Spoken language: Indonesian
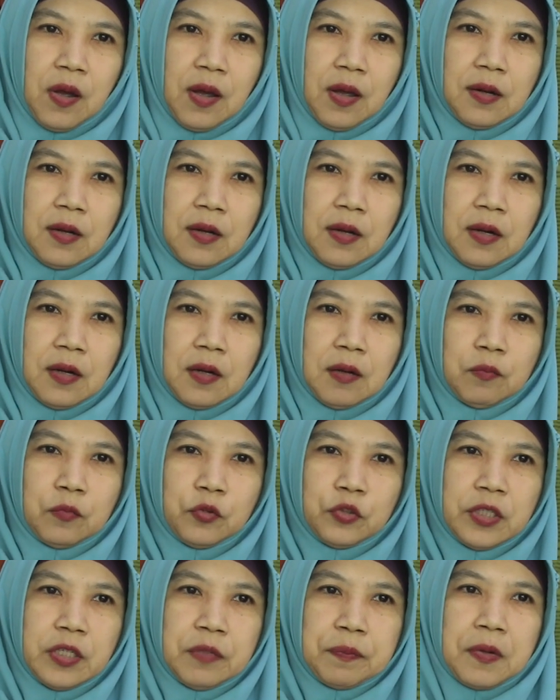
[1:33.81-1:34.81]
alal
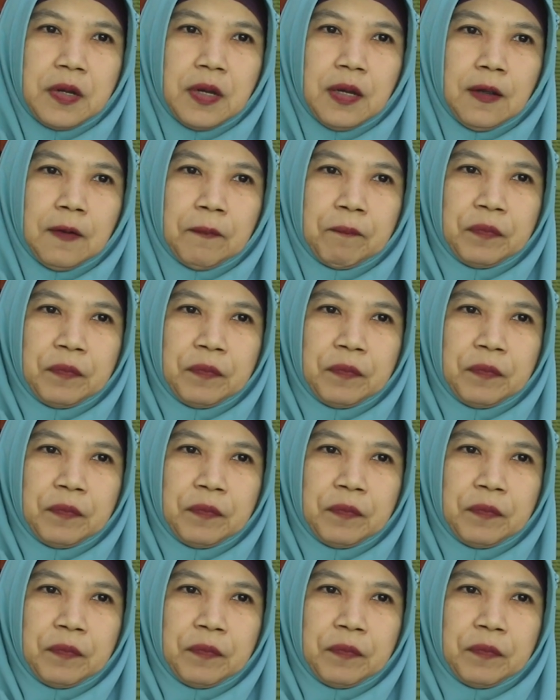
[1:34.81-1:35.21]
musibah